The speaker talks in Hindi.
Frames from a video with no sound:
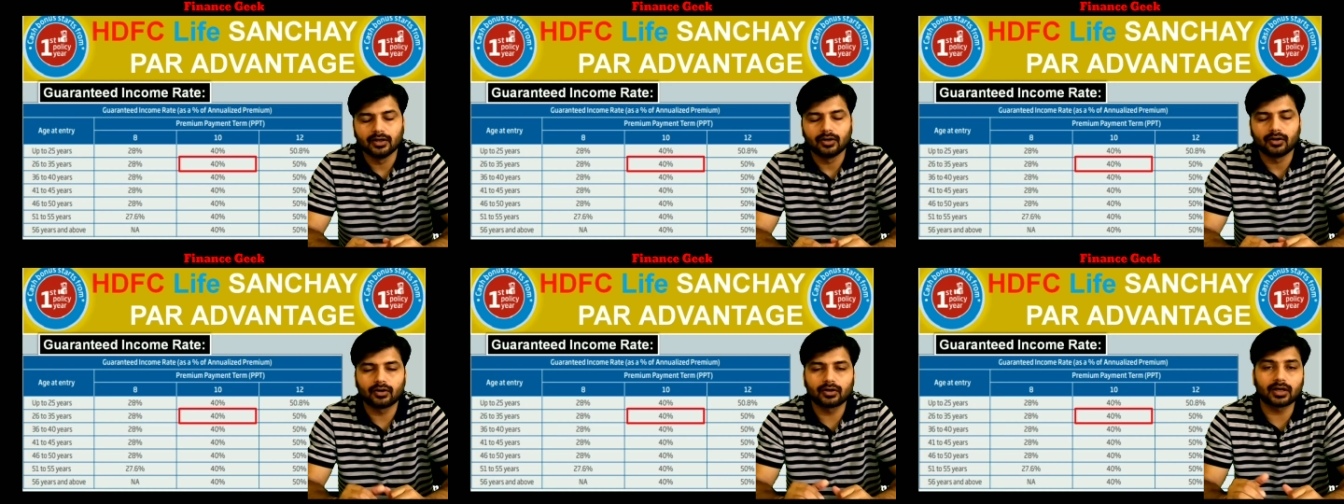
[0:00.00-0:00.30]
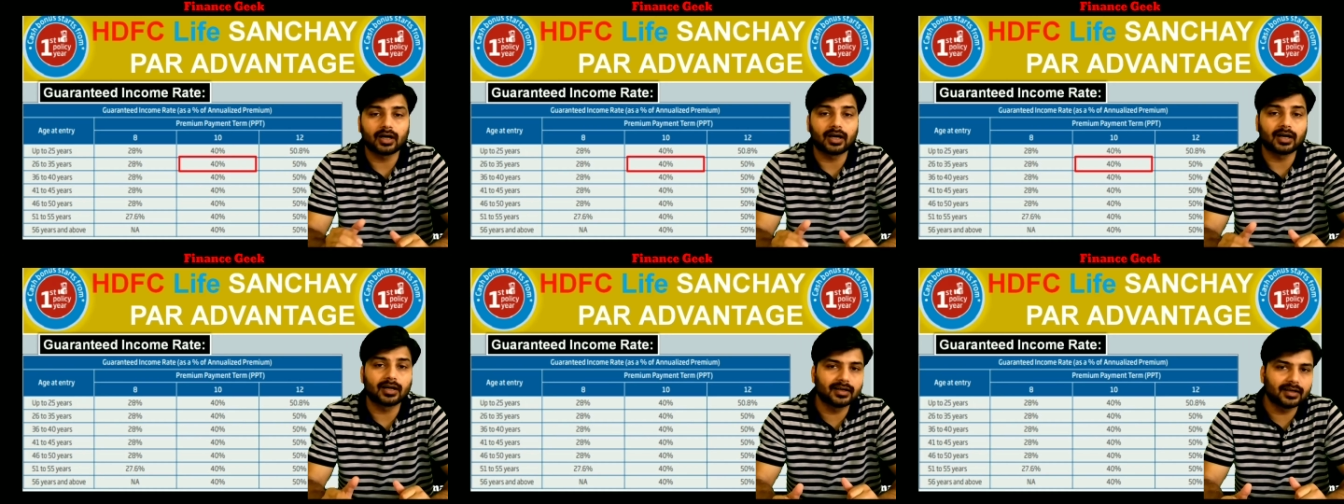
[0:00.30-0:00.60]
और
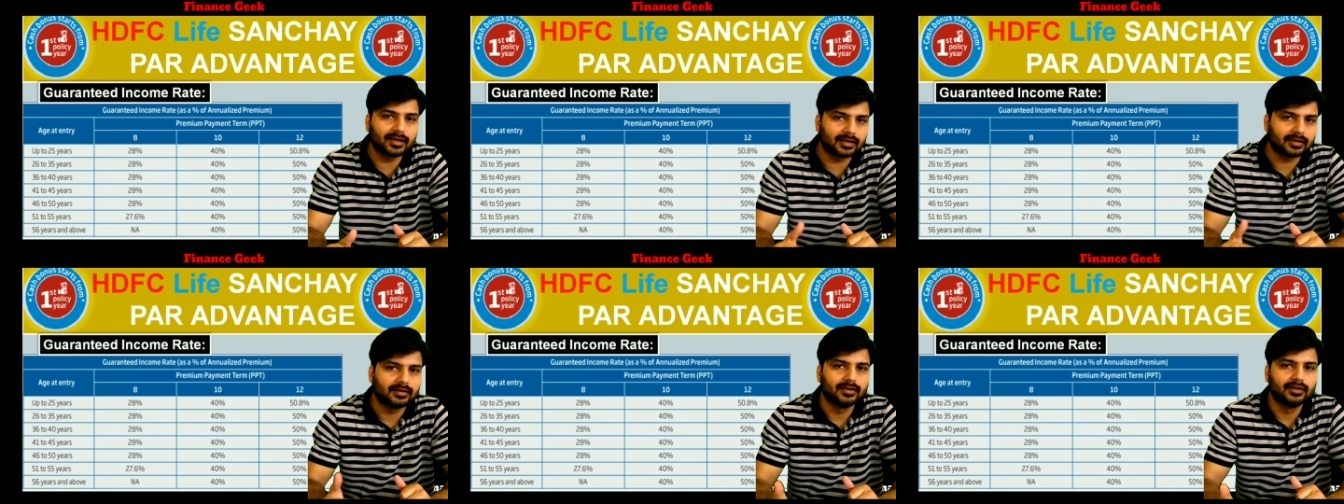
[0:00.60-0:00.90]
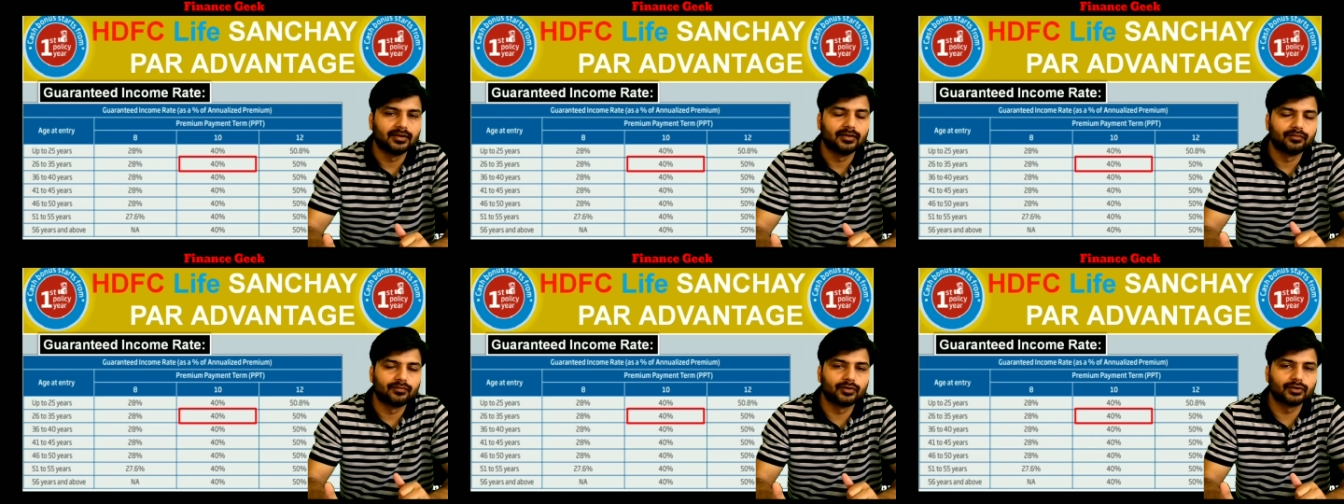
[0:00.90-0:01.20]
अगर
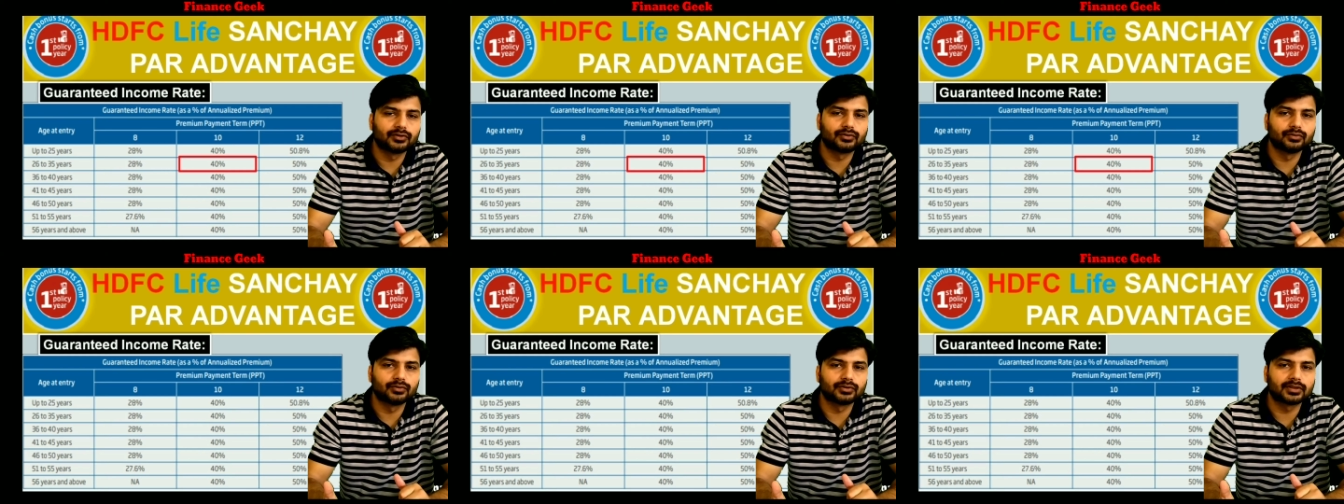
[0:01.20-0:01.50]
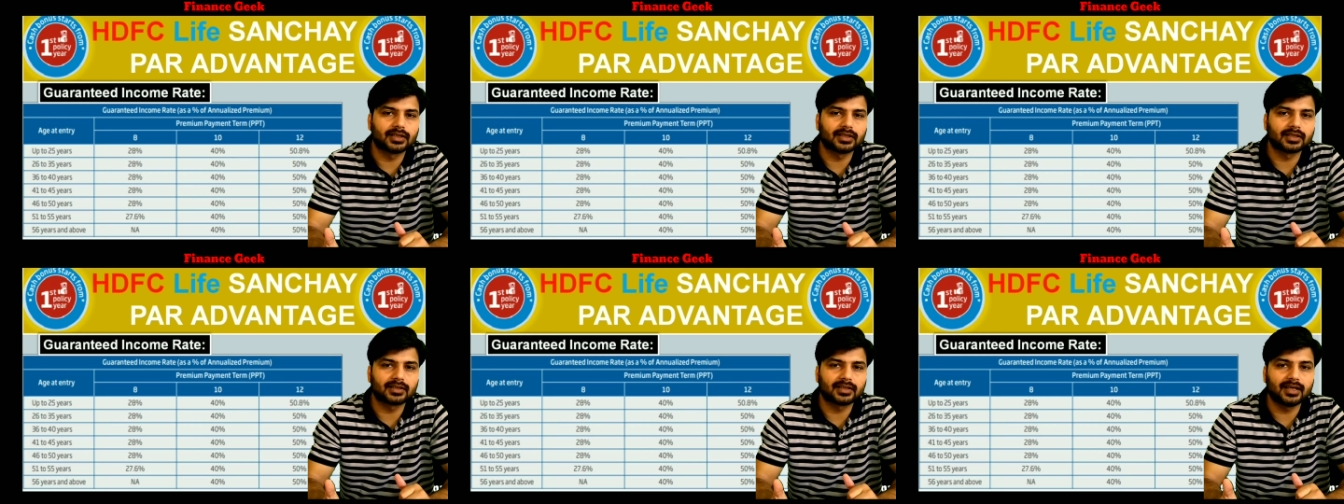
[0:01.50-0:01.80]
वो चूज
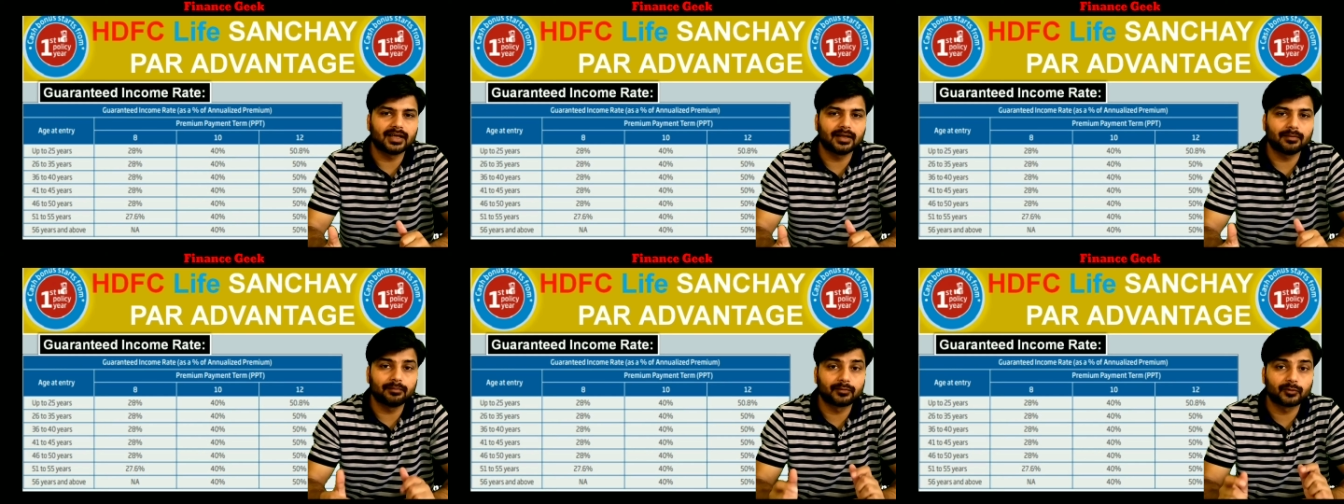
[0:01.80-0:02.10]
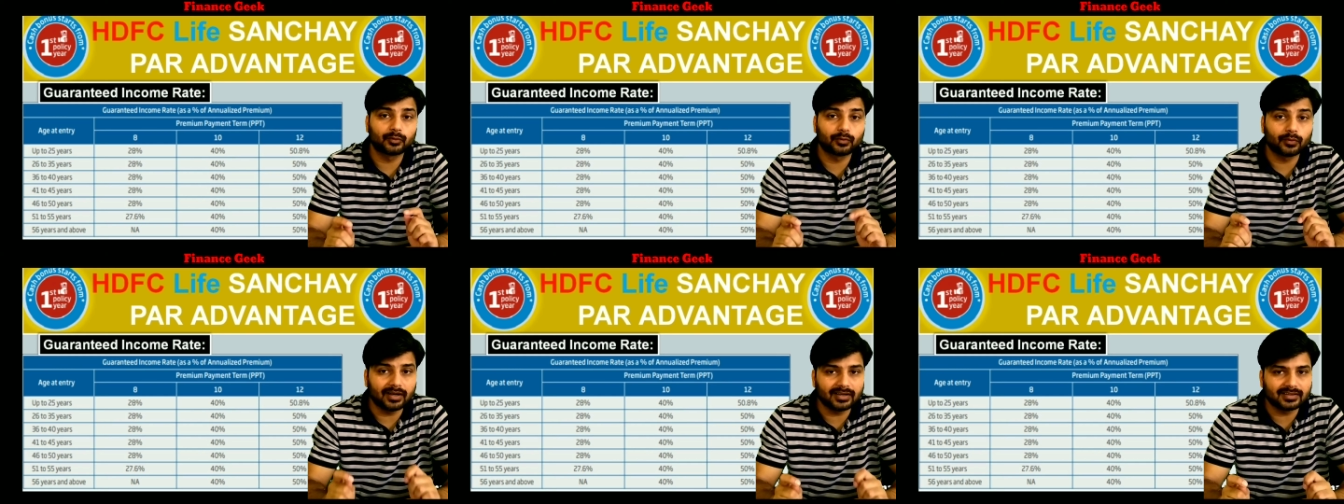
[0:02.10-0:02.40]
करता है
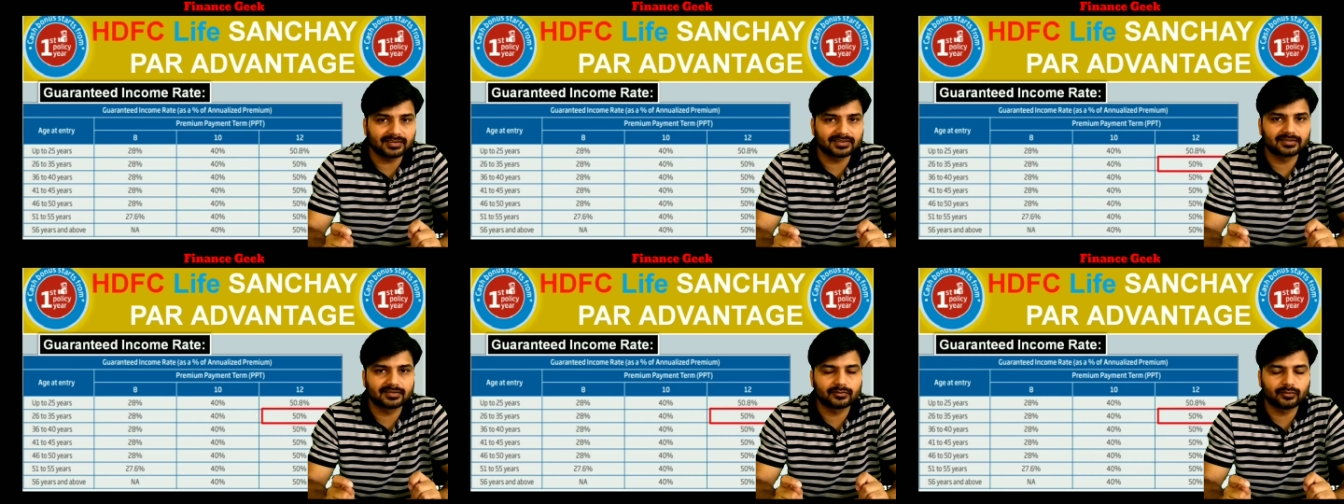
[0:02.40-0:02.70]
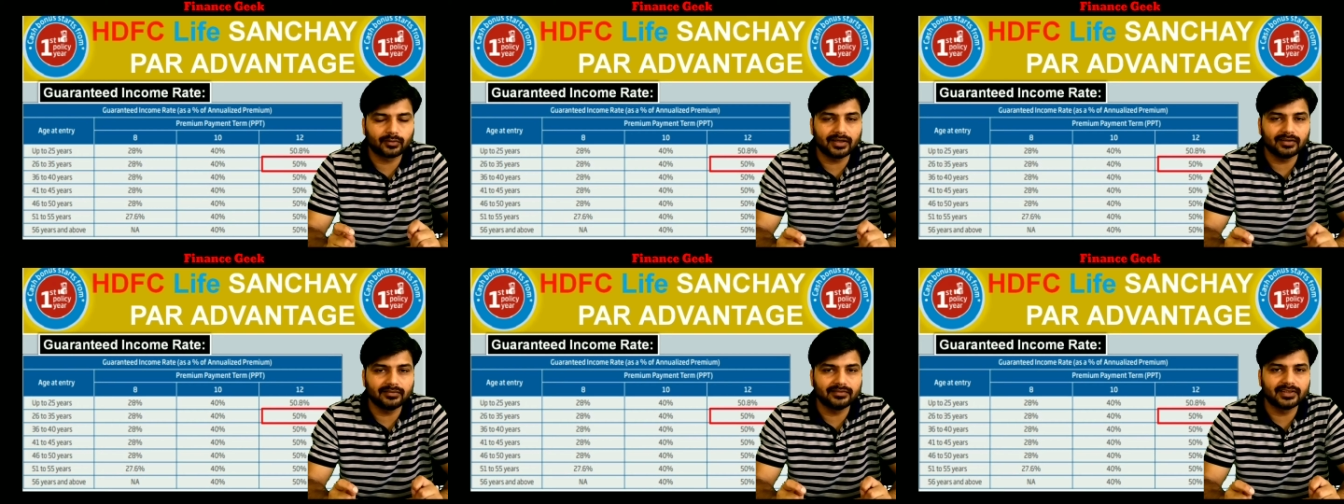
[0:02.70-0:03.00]
ट्वेल्व
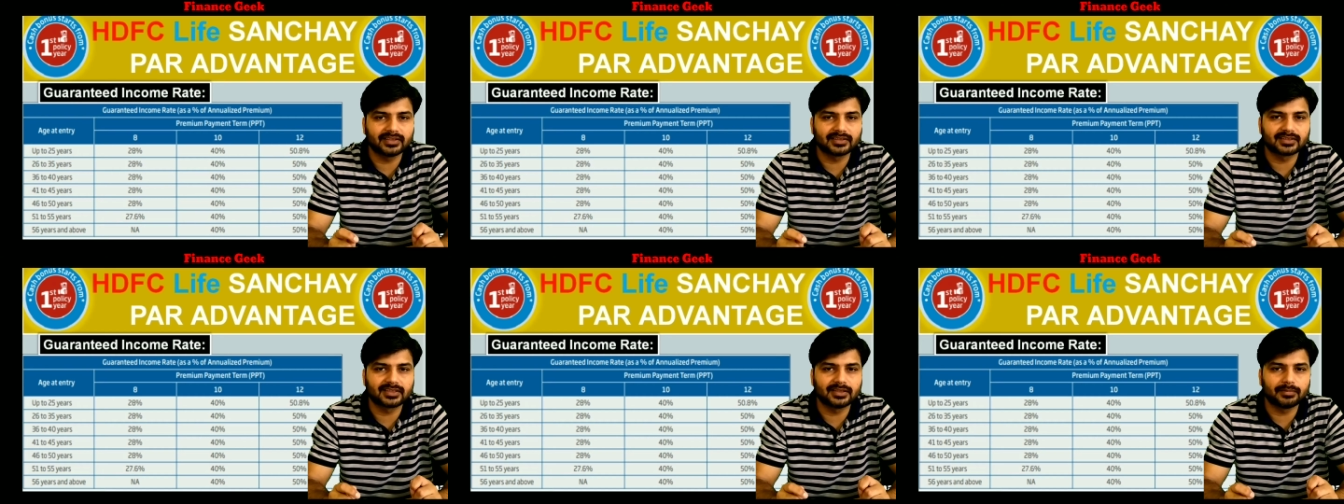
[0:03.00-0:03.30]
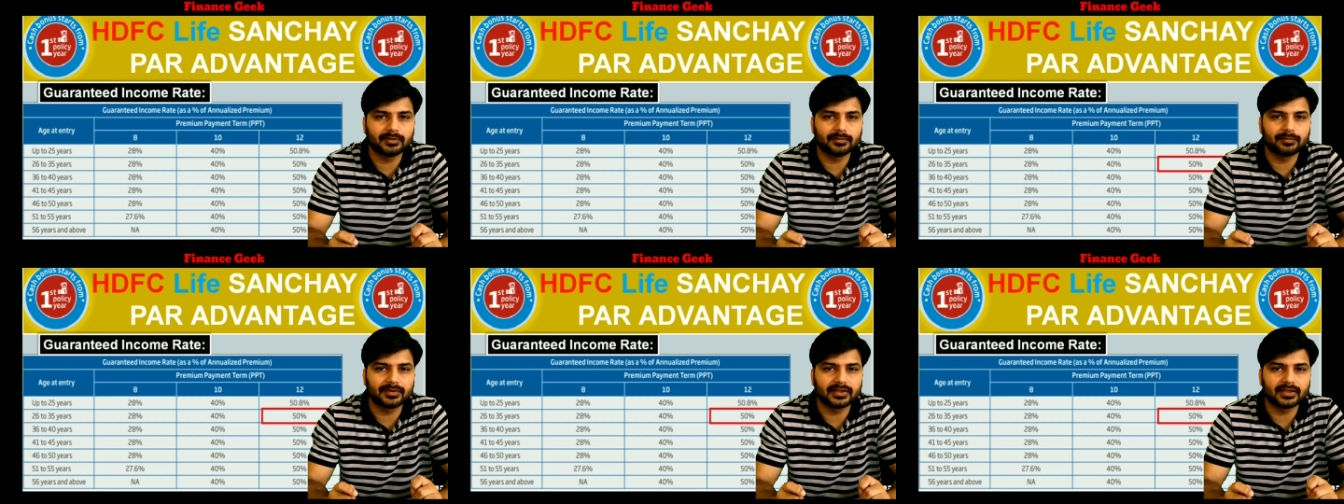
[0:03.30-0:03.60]
ट्वेल्व ईयर्स की
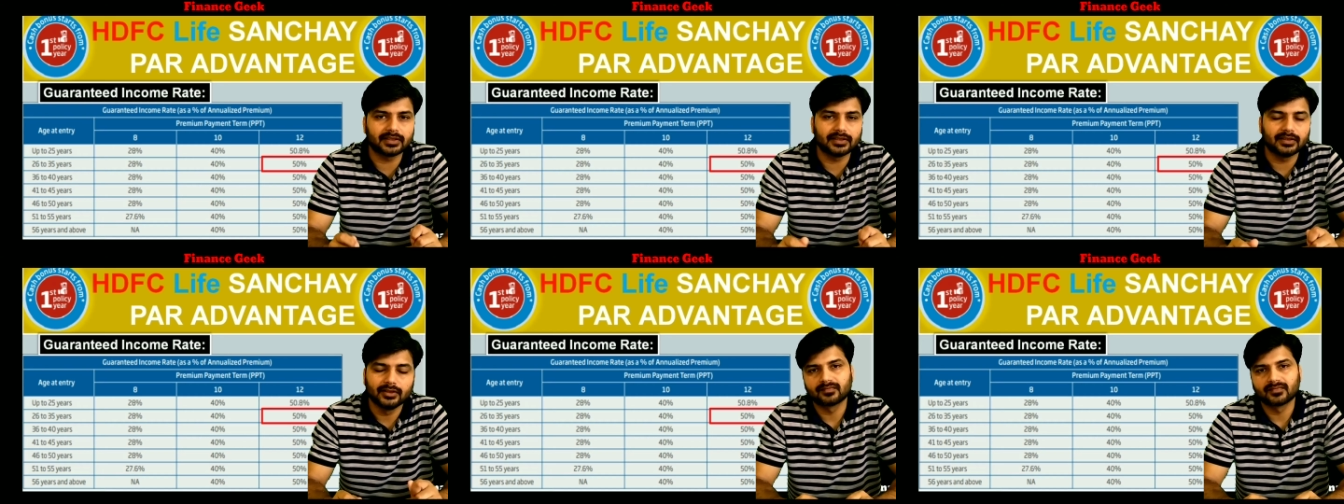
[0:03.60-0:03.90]
पीपीटी